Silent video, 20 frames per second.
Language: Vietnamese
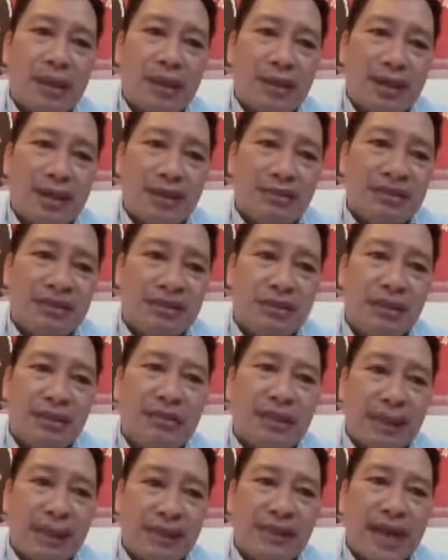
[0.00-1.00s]
hoặc là sữa
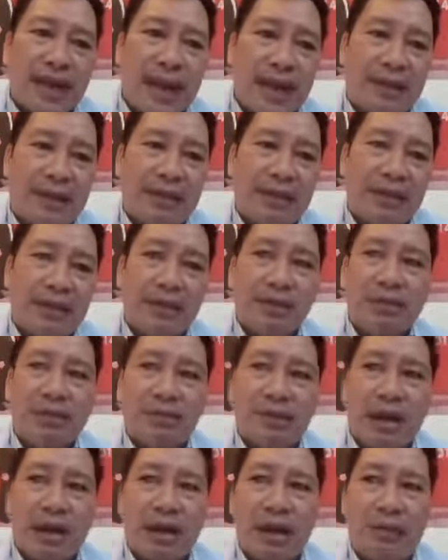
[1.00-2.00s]
tẩy trang chứ
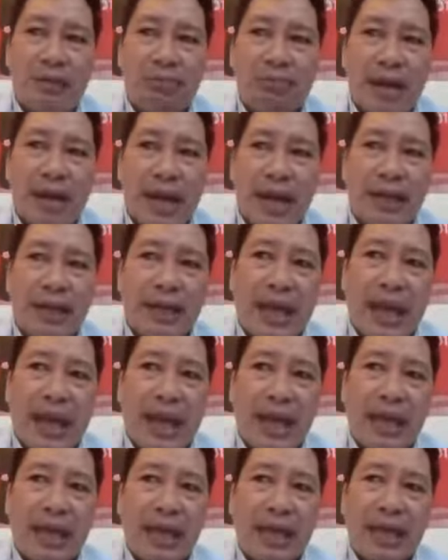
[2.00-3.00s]
chúng ta không thể
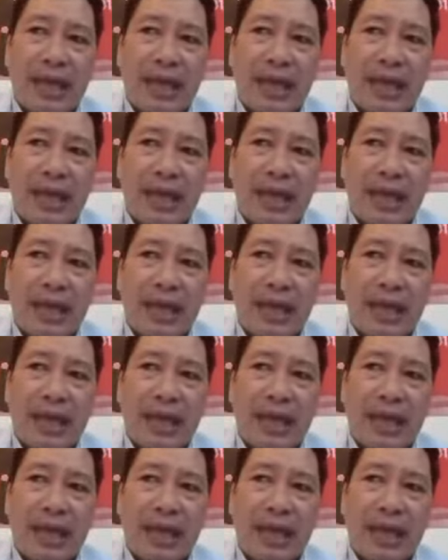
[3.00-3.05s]
là